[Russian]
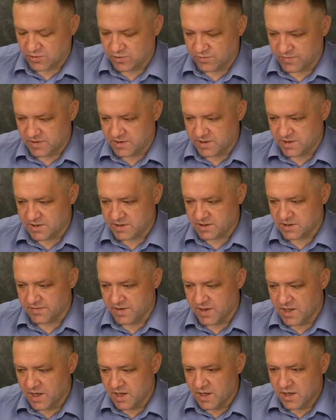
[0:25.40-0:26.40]
такого
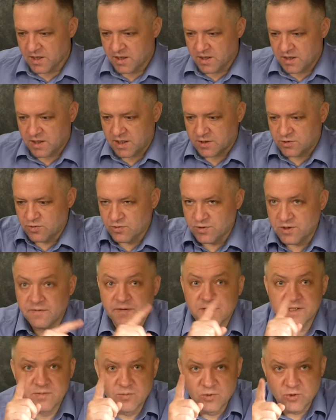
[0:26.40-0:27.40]
интересного, которое,
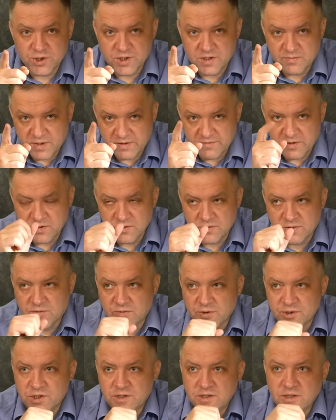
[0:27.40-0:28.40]
возможно, приведет к
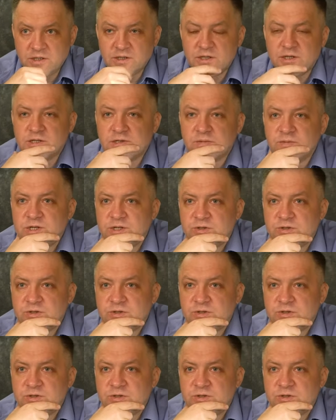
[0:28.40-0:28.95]
очень интересным